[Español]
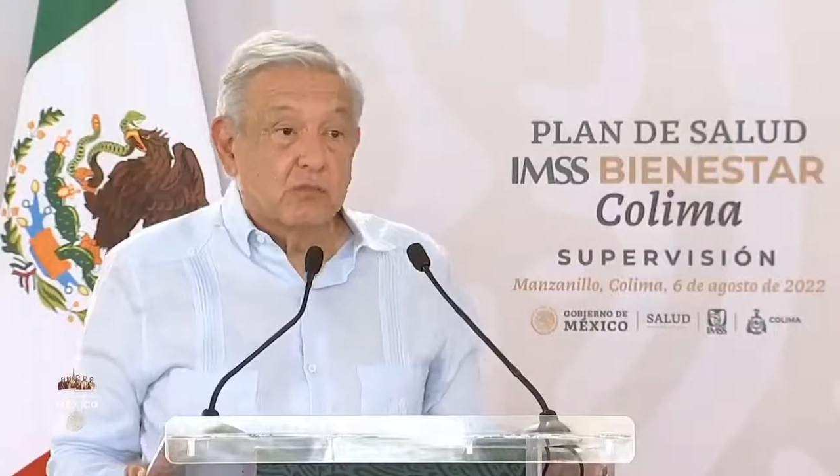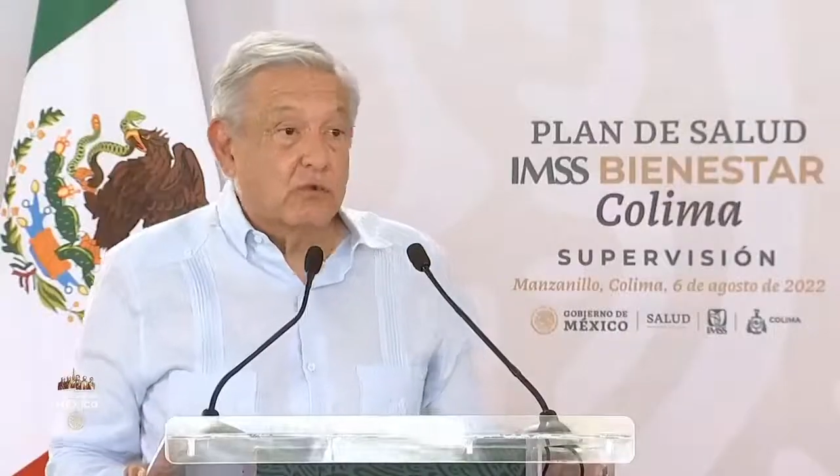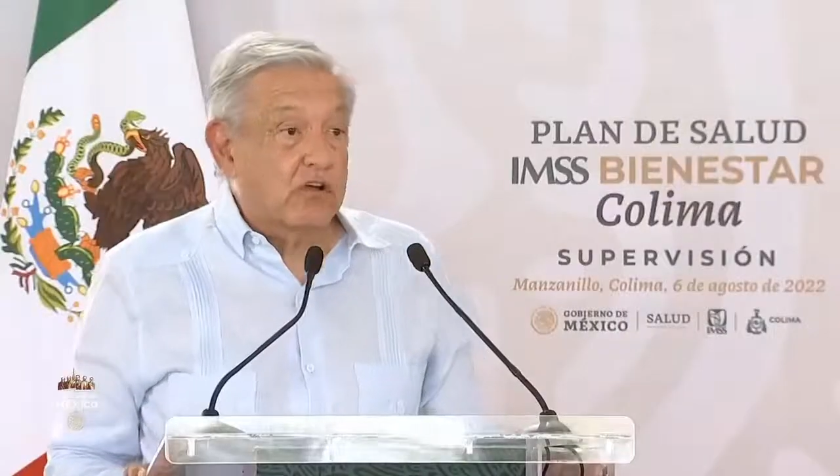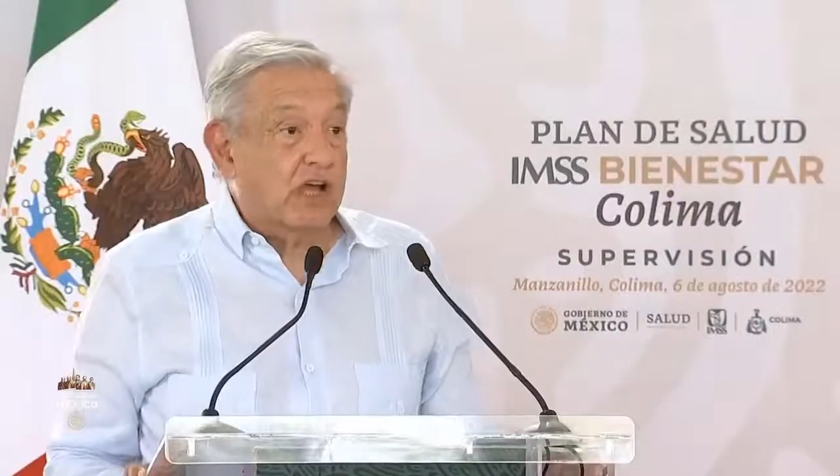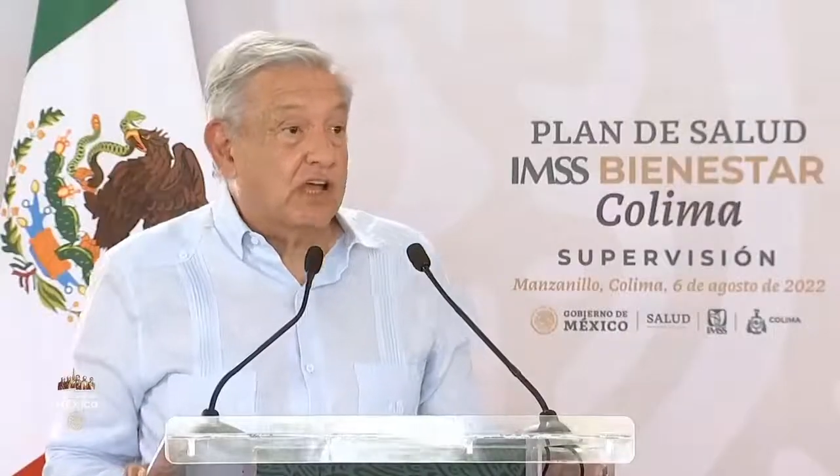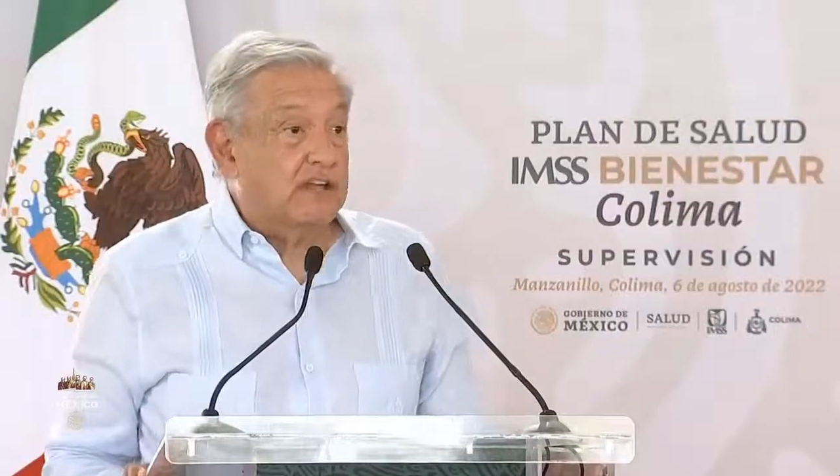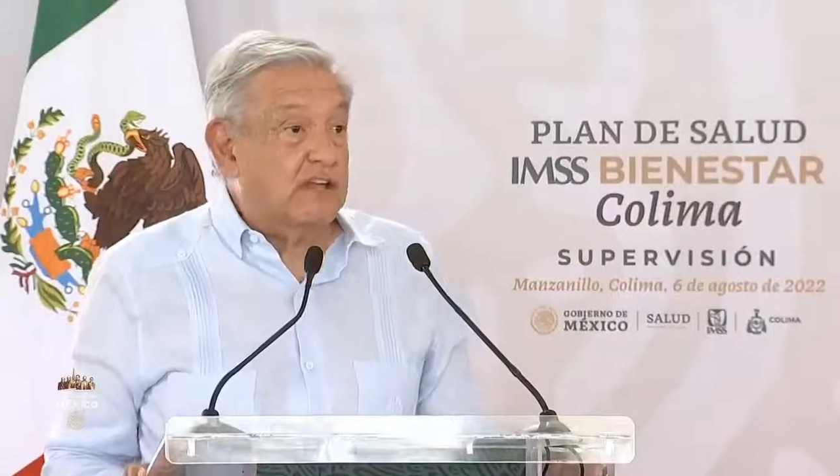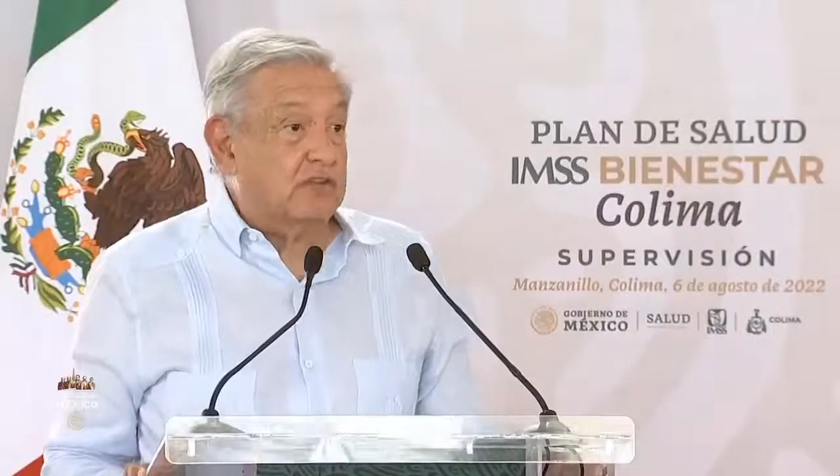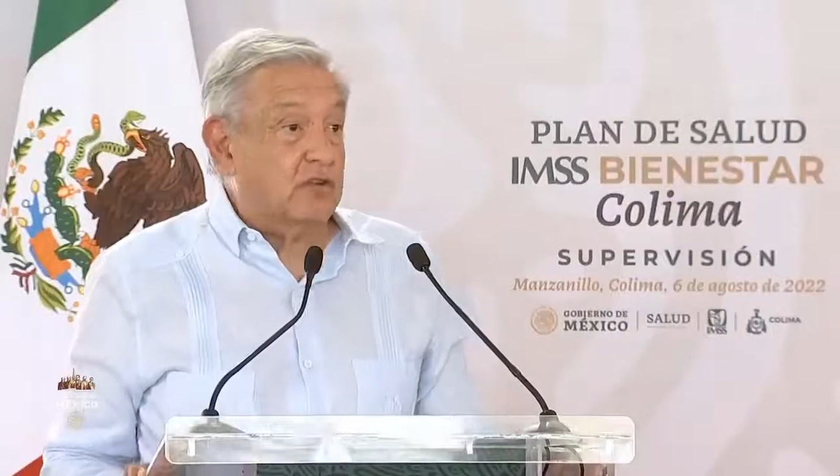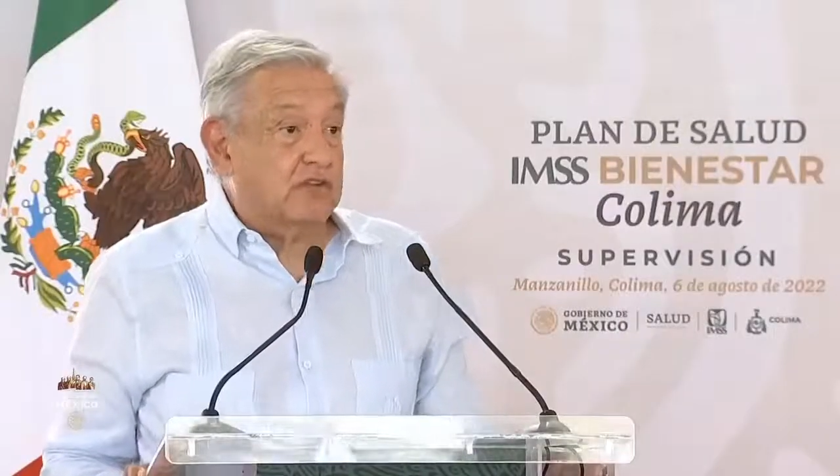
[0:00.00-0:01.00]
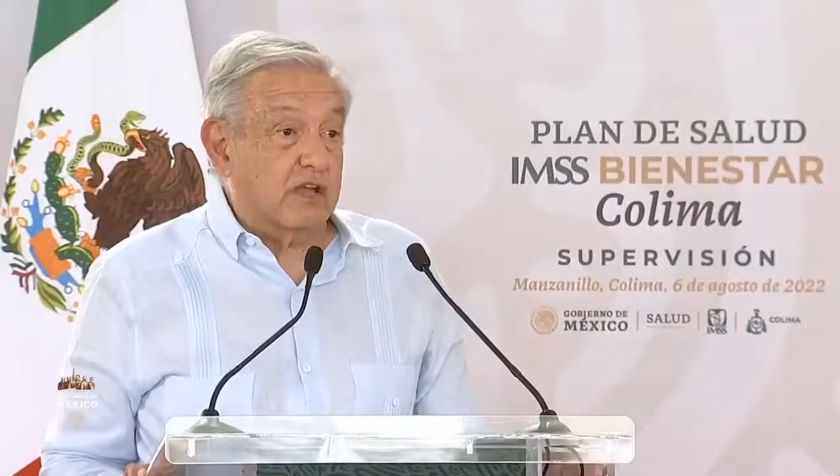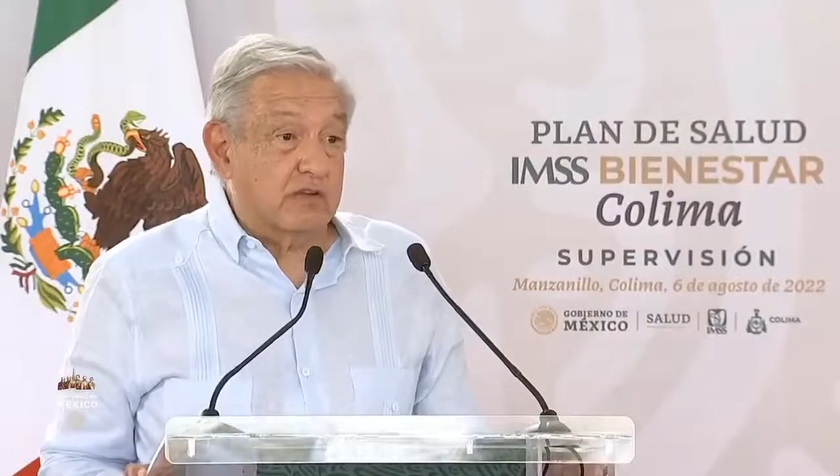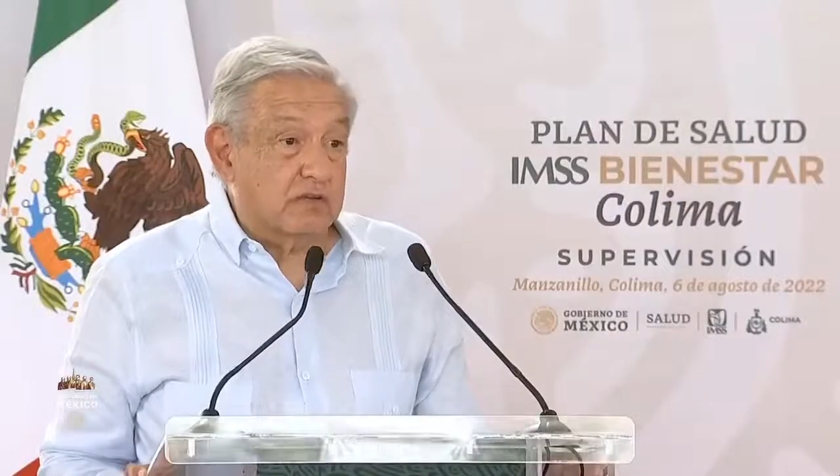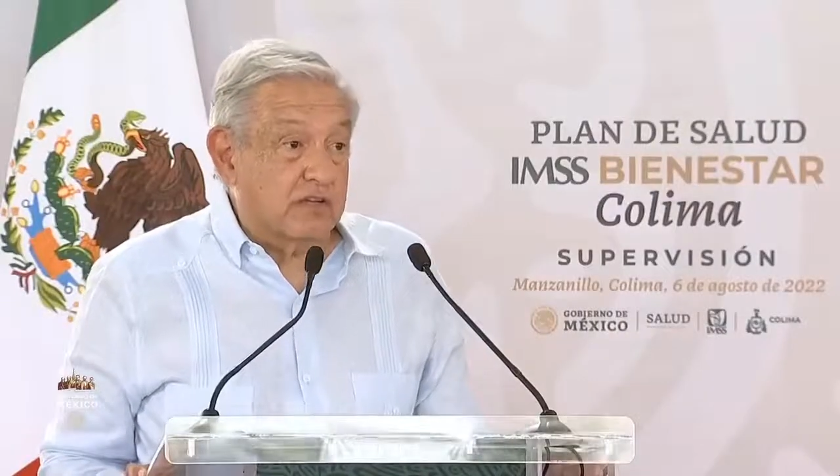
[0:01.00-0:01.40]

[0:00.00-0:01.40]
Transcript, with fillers: muy gallitos a los